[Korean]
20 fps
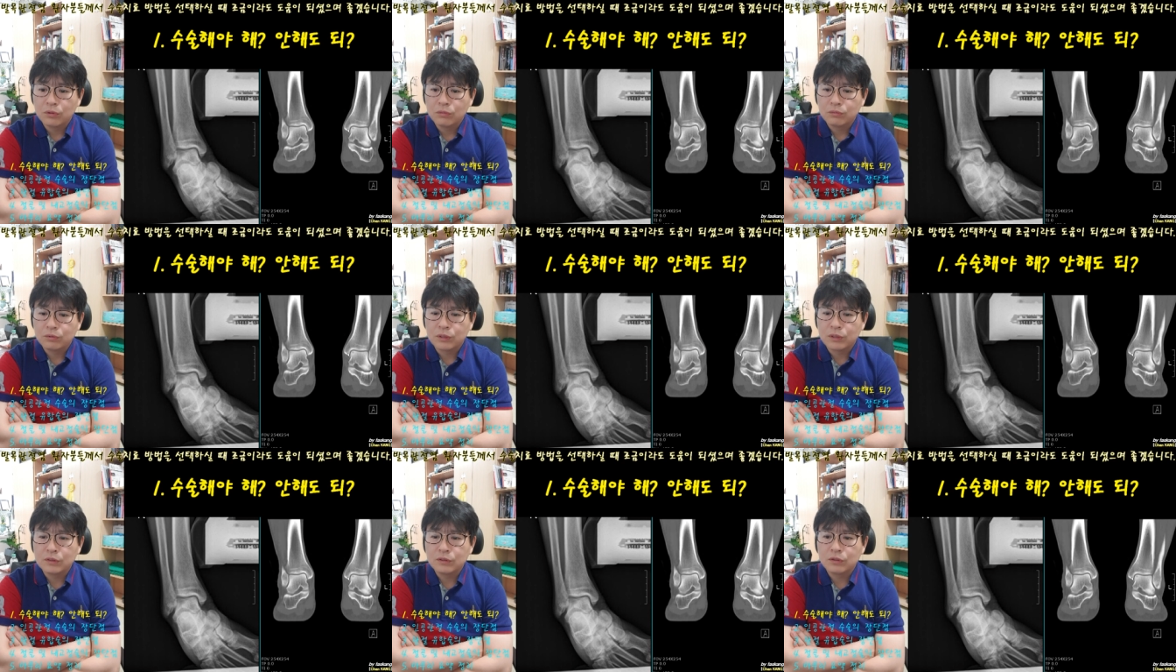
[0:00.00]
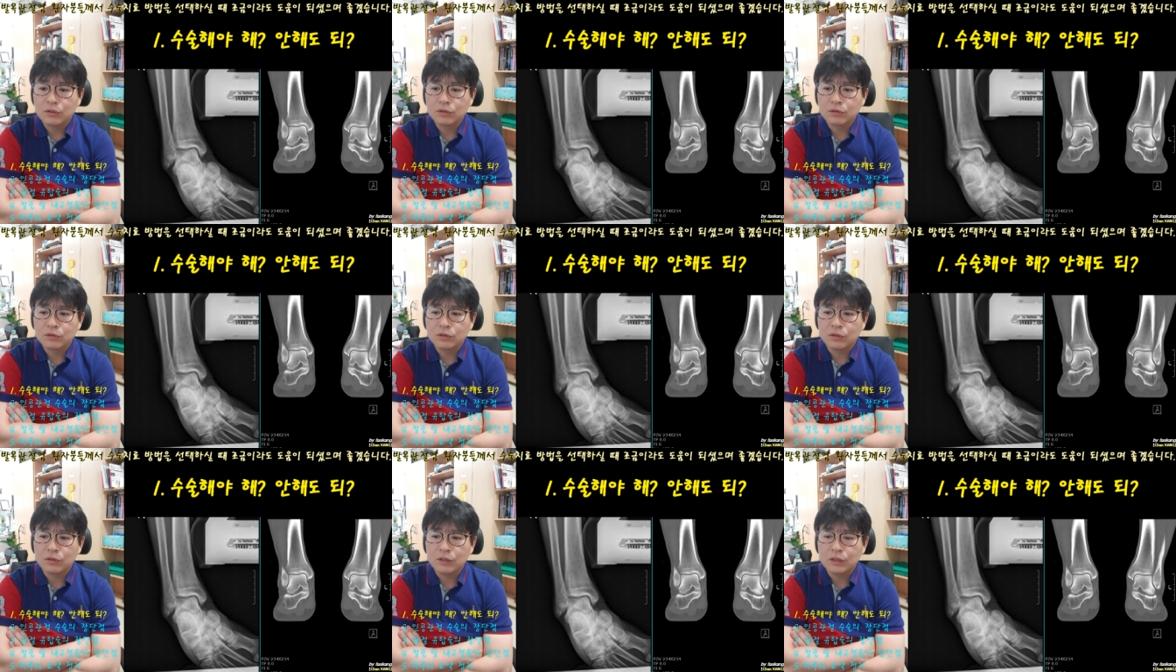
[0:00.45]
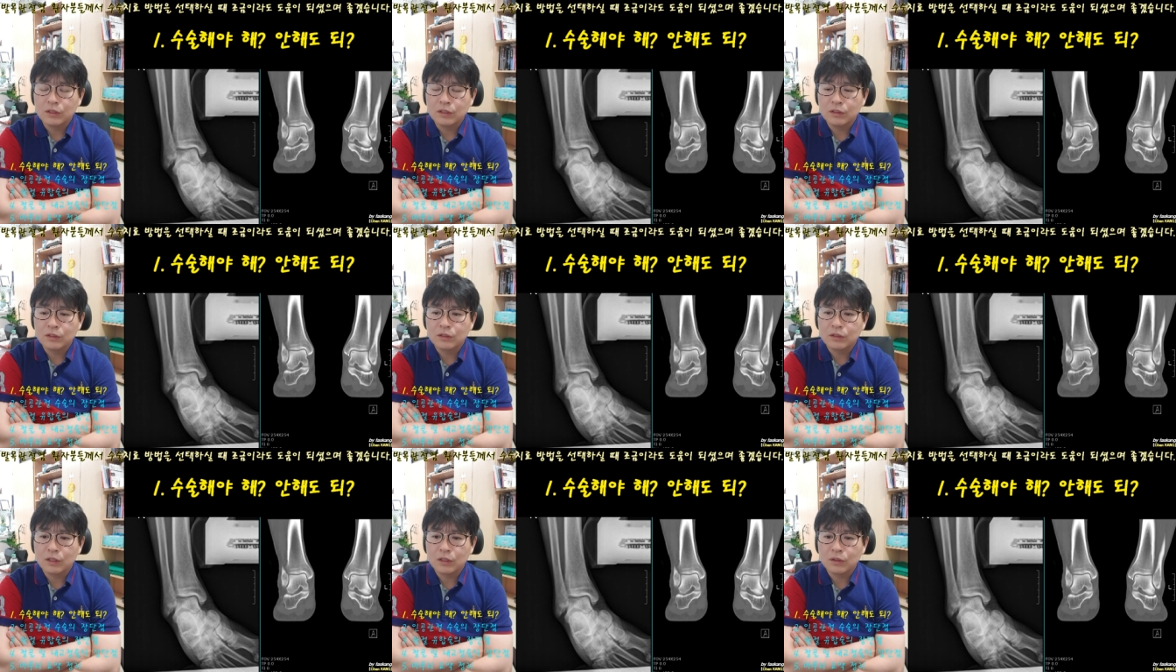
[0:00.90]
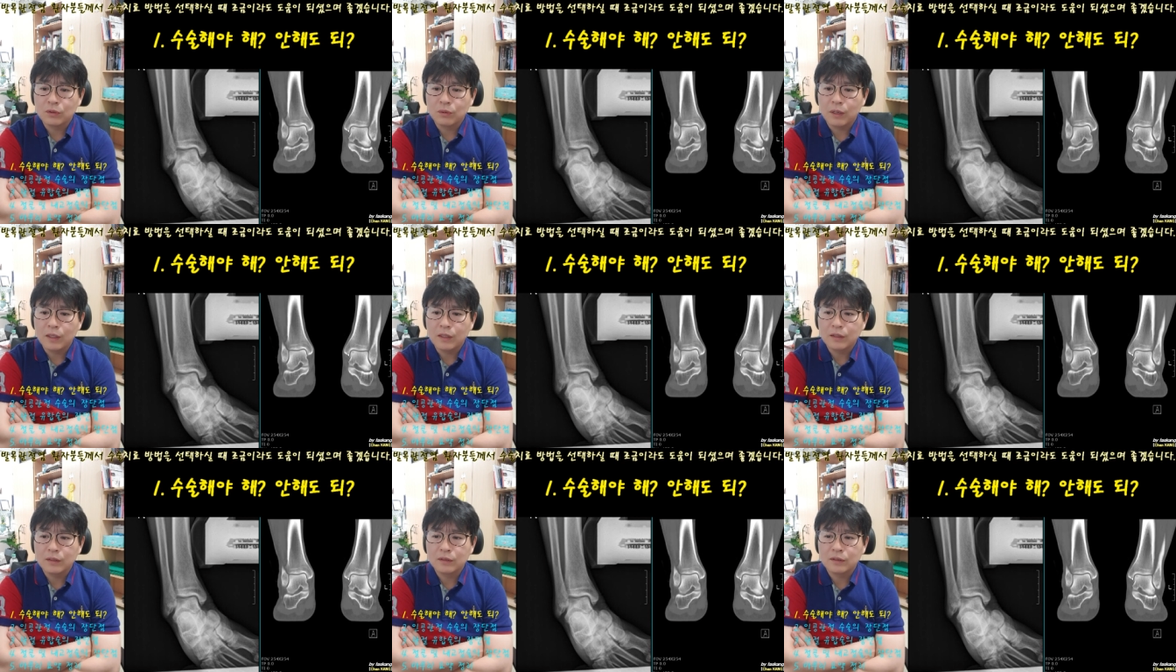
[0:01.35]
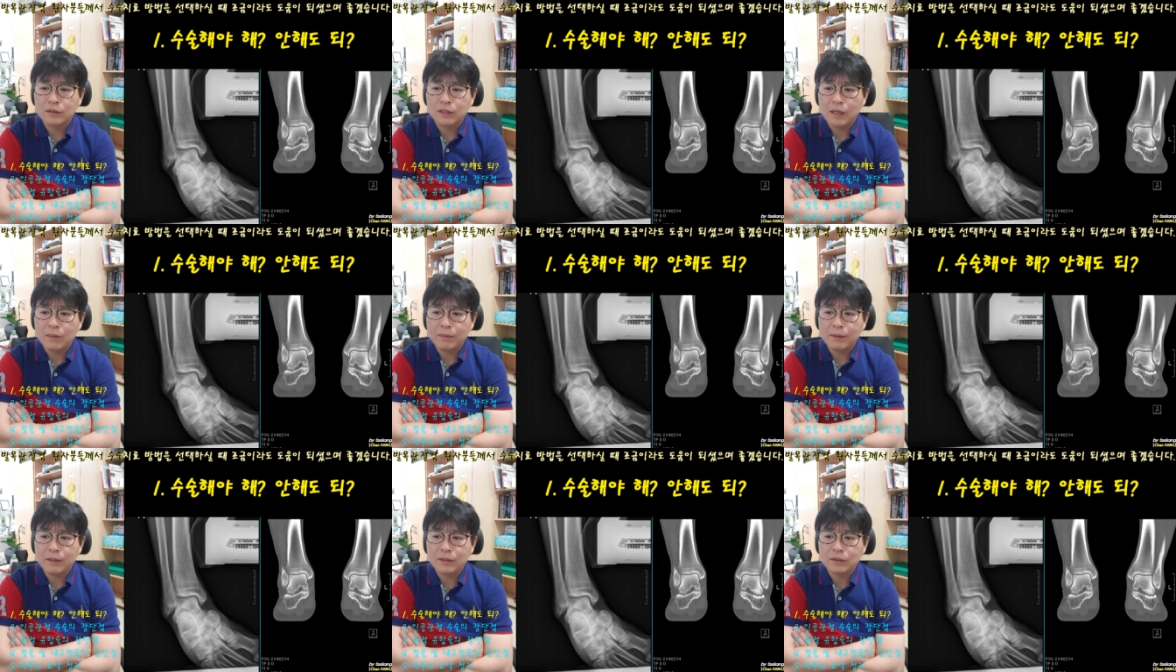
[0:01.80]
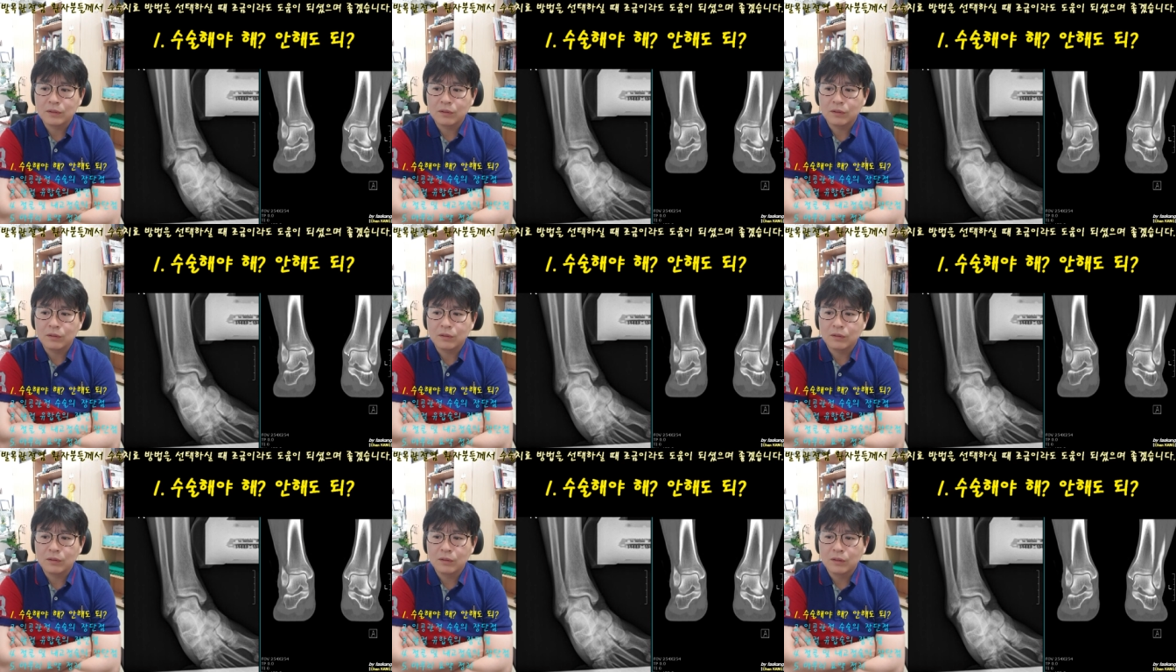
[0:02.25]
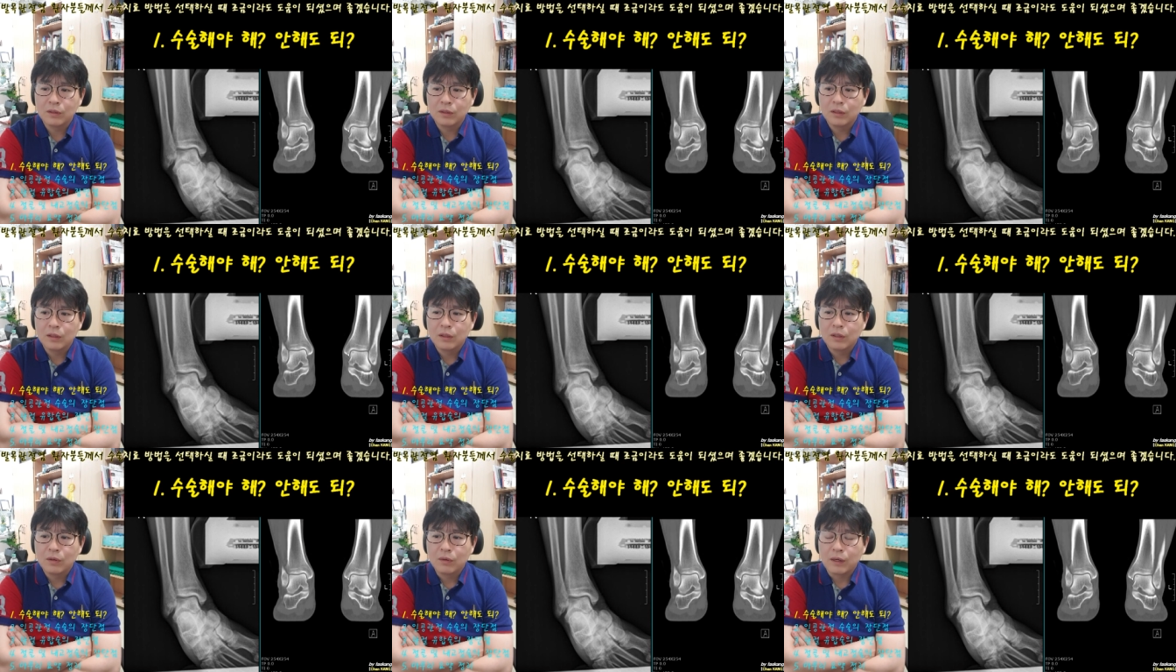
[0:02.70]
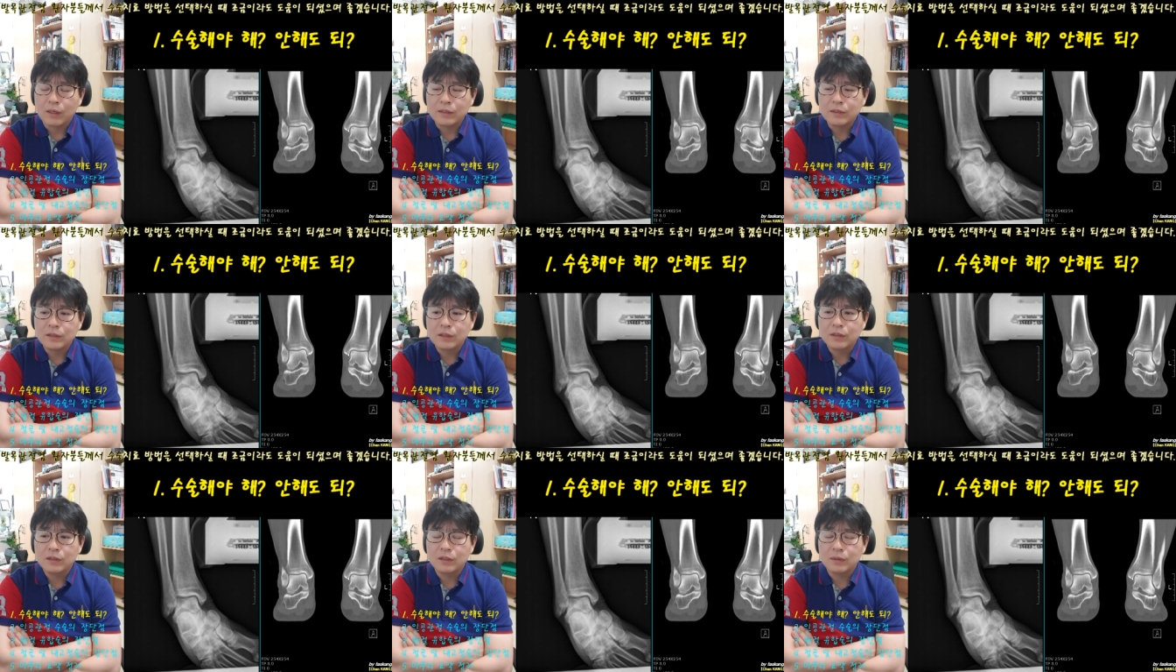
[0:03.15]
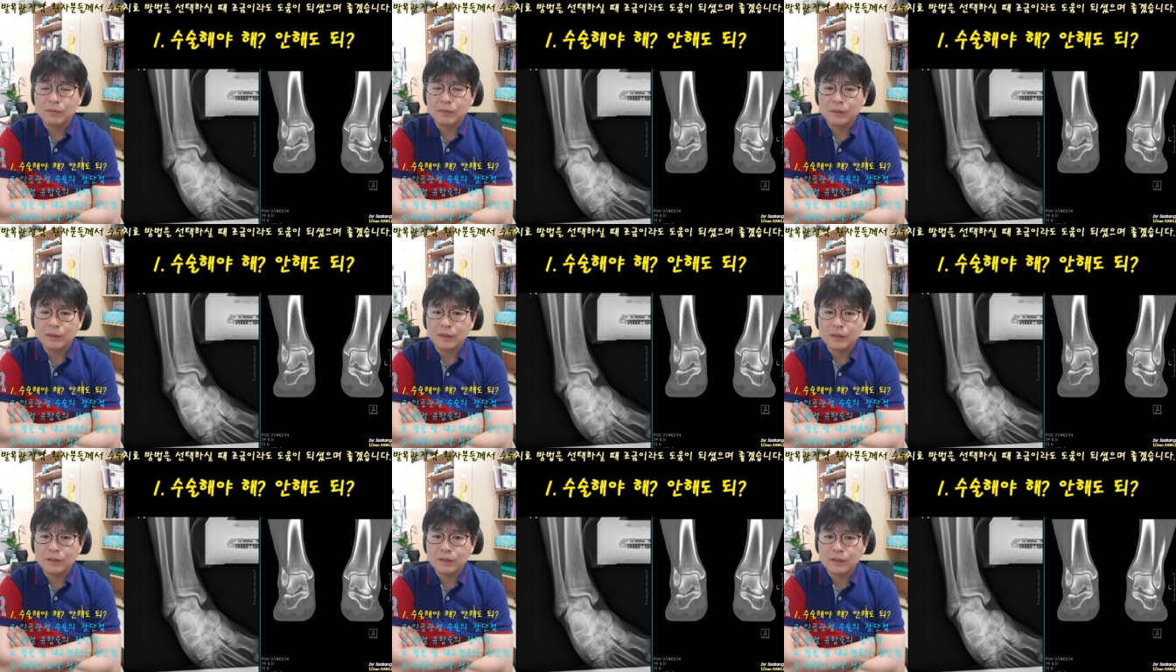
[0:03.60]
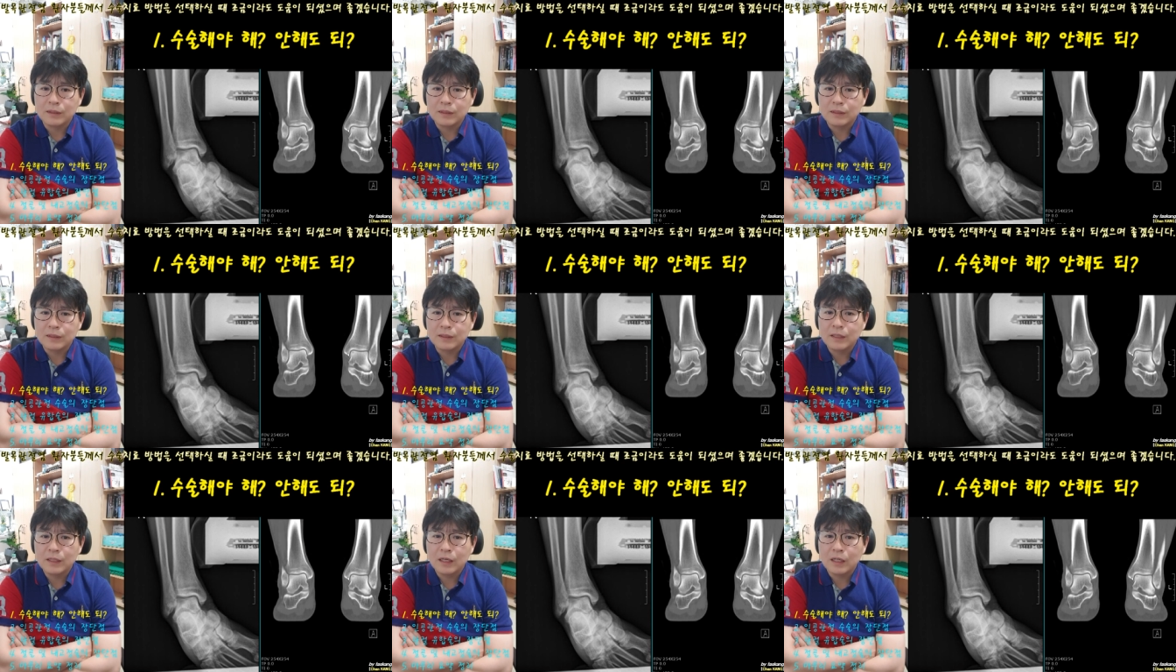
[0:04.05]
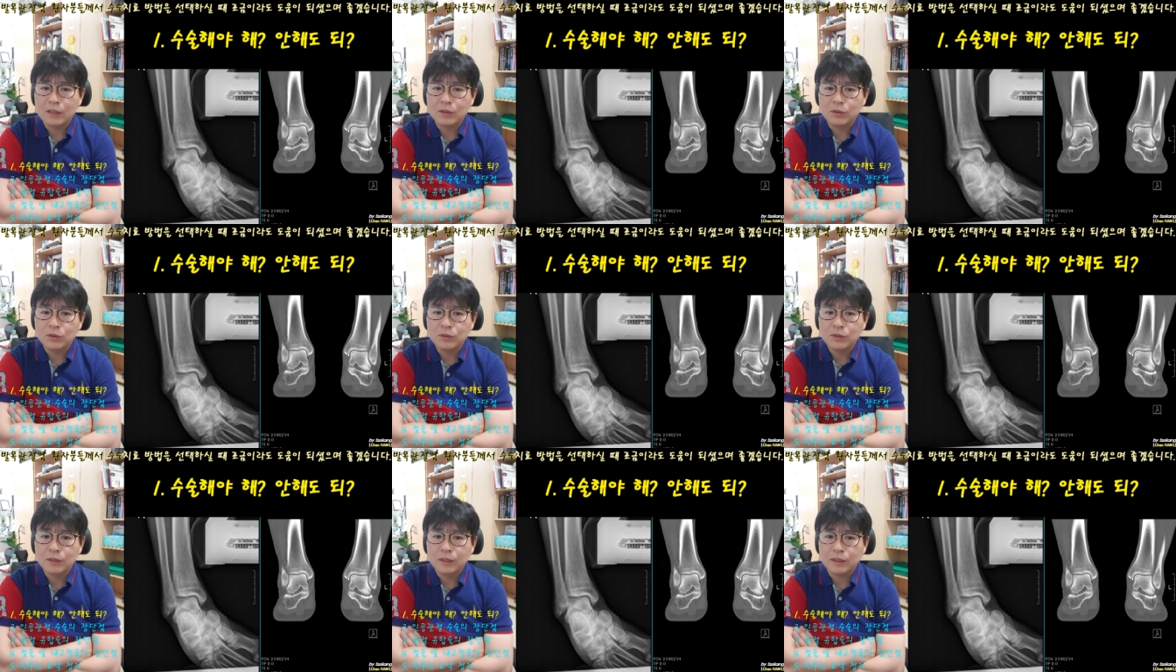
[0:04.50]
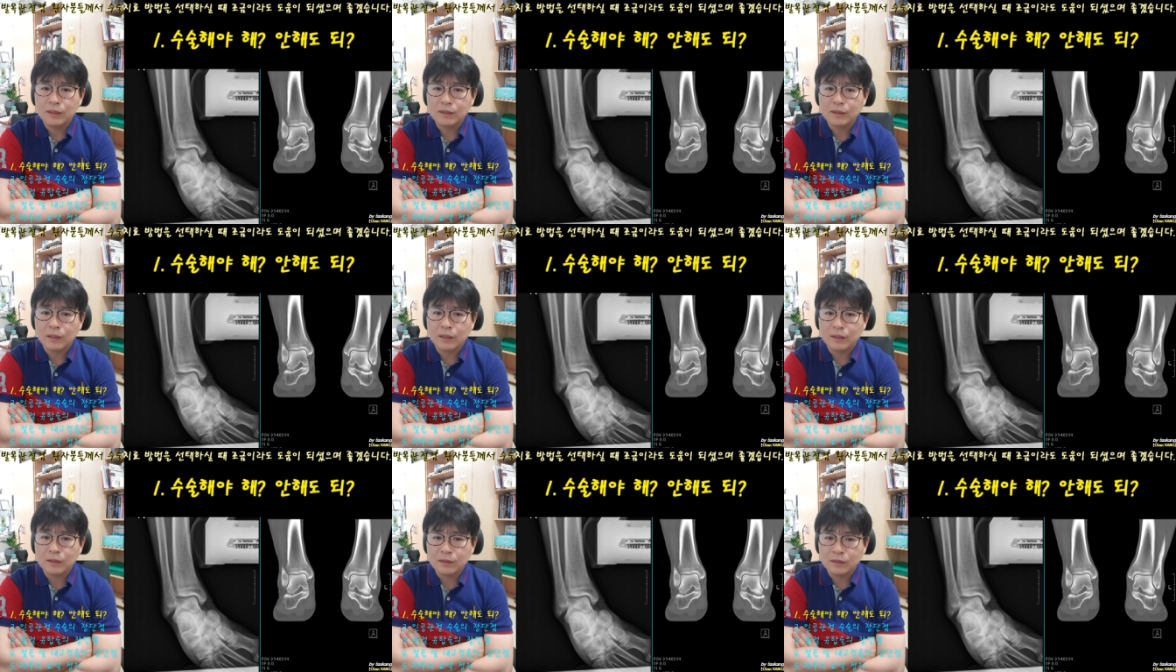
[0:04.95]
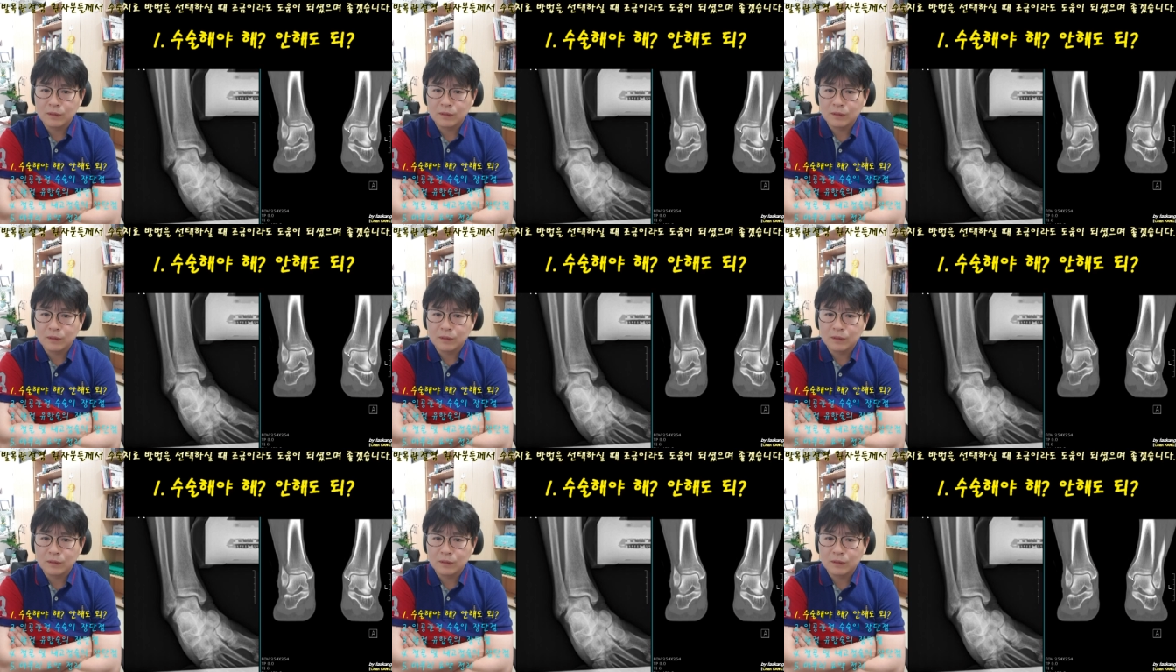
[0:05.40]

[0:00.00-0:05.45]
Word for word: 불안정성이 있는가도 확인을 해봐서 관절염이 이제 진행할 소지가 있다.